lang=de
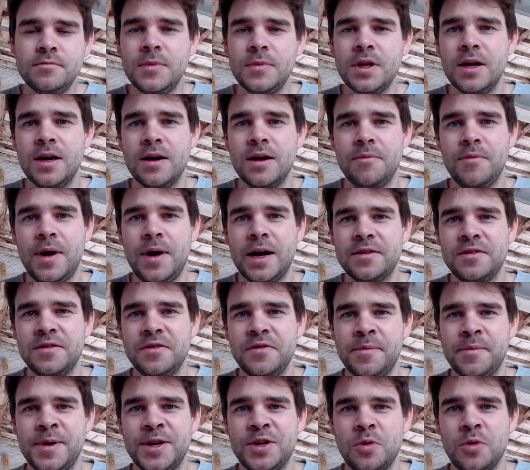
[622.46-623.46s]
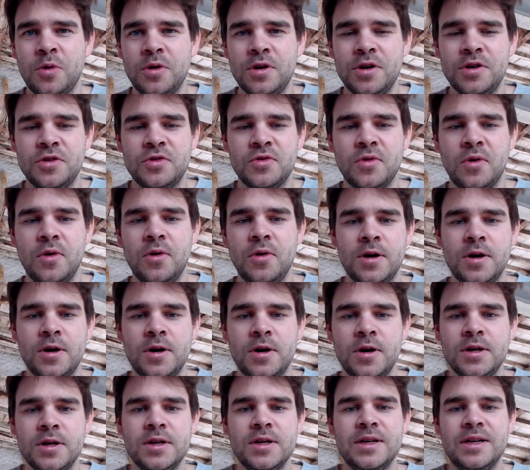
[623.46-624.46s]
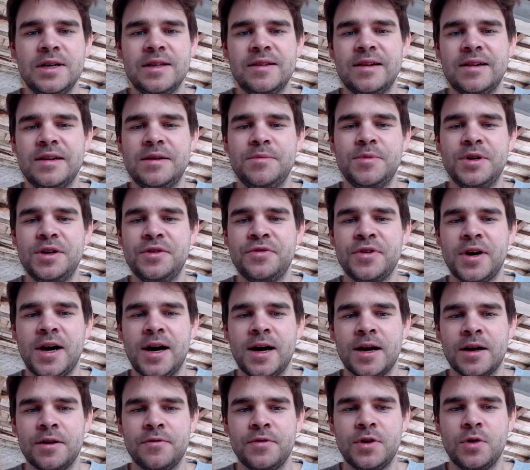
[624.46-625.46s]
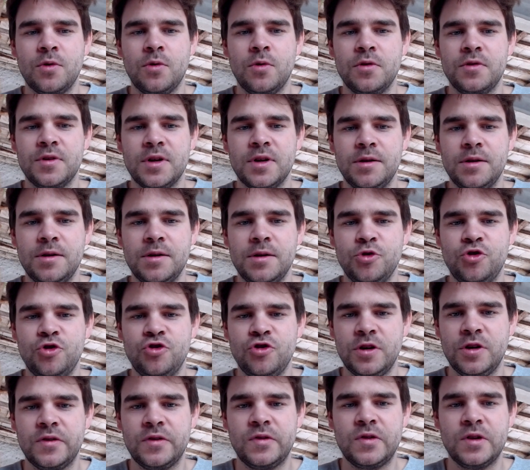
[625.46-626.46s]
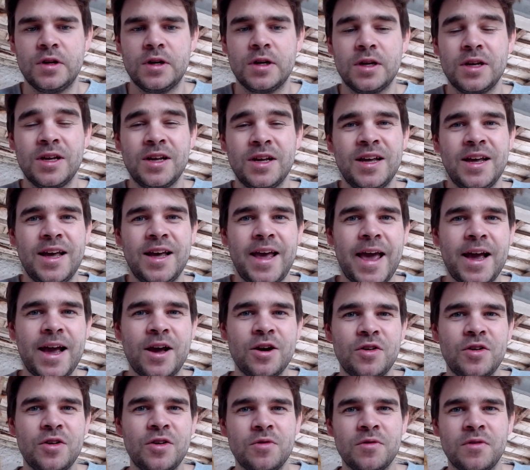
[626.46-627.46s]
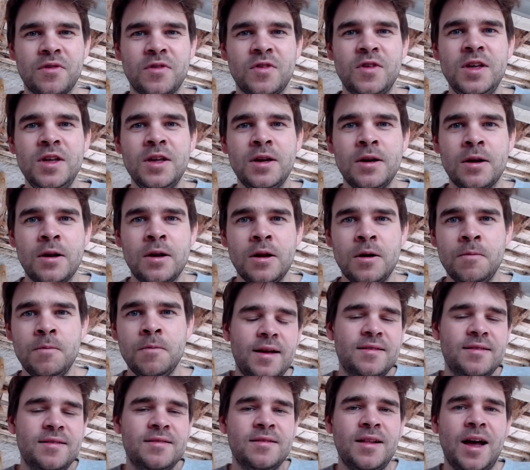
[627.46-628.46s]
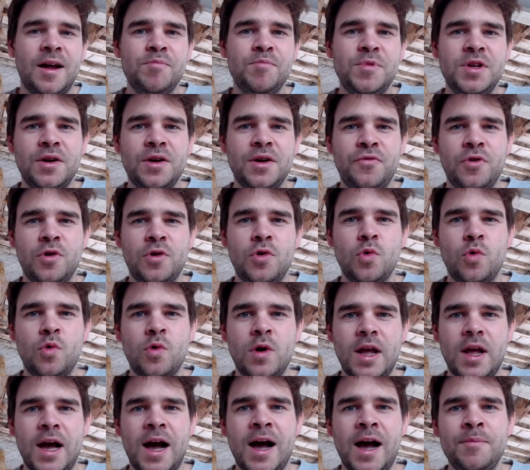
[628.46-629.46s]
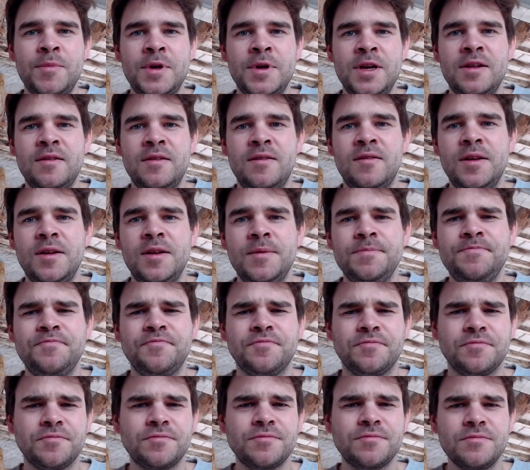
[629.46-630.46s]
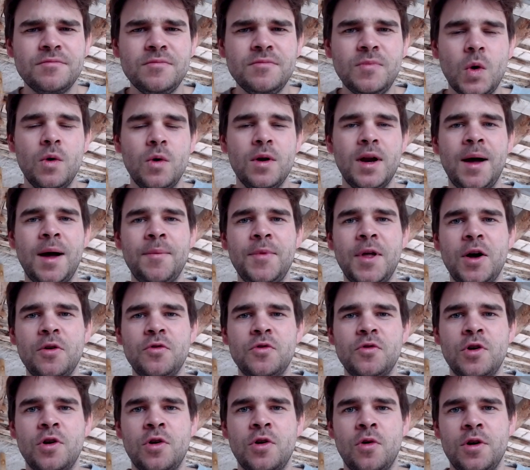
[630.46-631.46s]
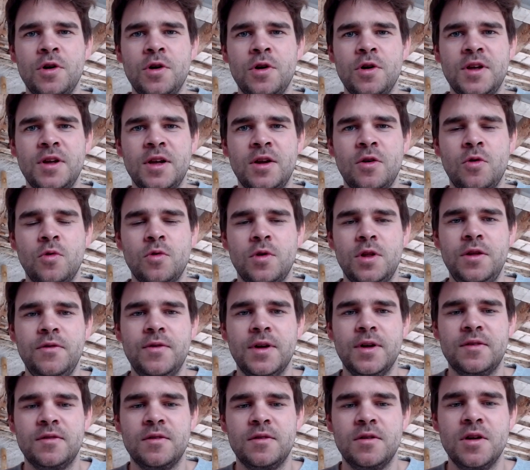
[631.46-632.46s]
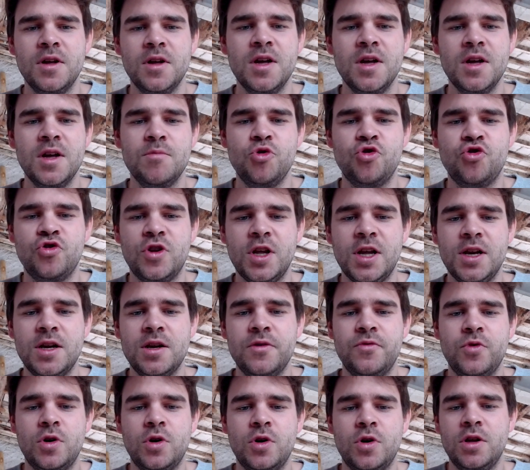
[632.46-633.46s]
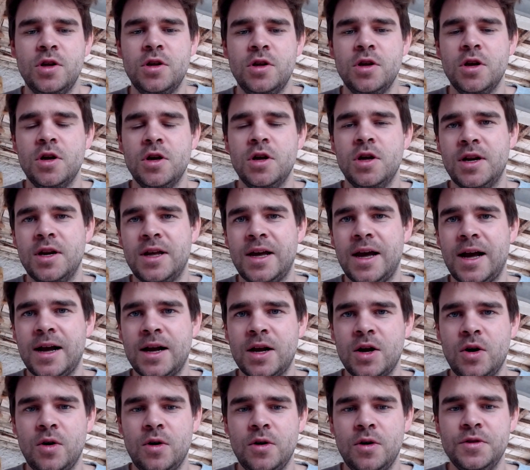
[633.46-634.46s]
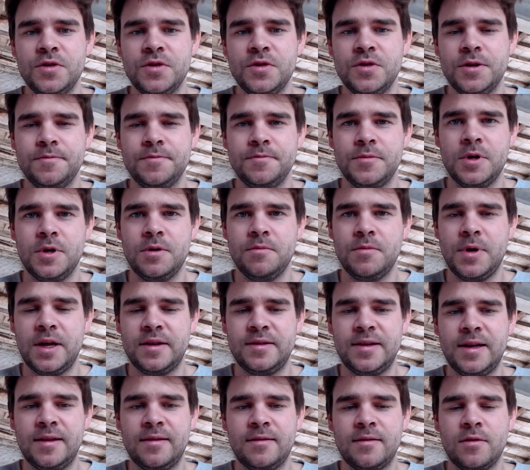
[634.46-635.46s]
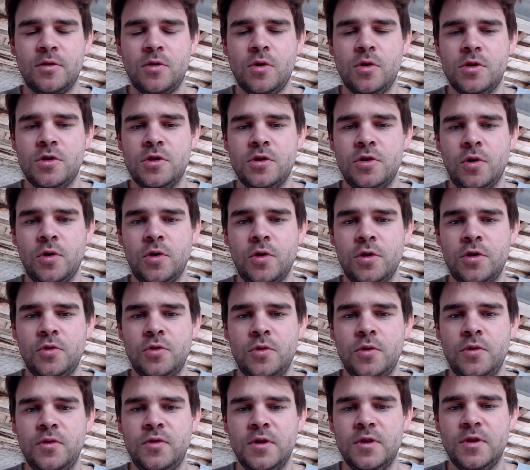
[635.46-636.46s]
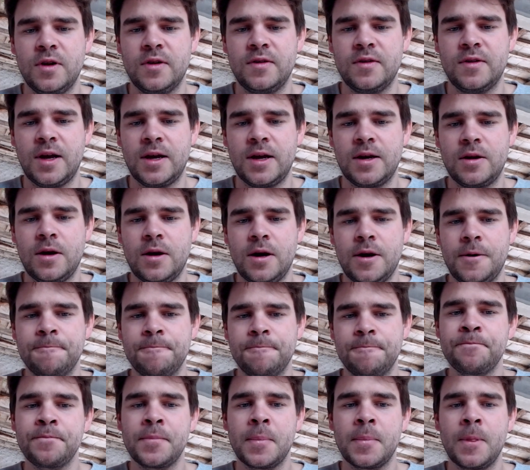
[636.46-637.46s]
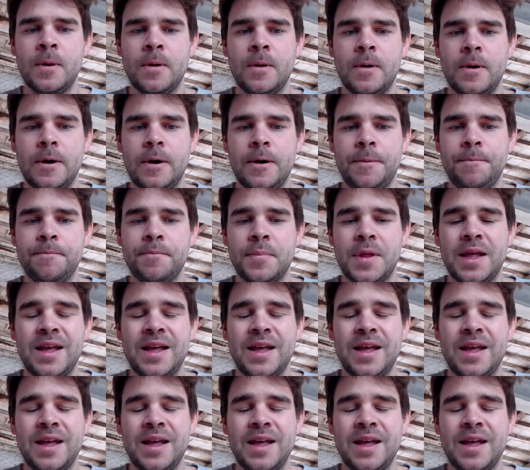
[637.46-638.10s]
Ähm, Aktie war mal deutlich teurer. Ist halt immer die Frage, wie groß dann die Budgets sind. Eckert und Ziegler ist ein Anbieter von Nuklearmedizin und haben da auch so eine neue Technologie, was eine bestehende wirklich in Krankenhäusern ähm, ersetzen könnte, deutlich günstiger sein kann. Ähm,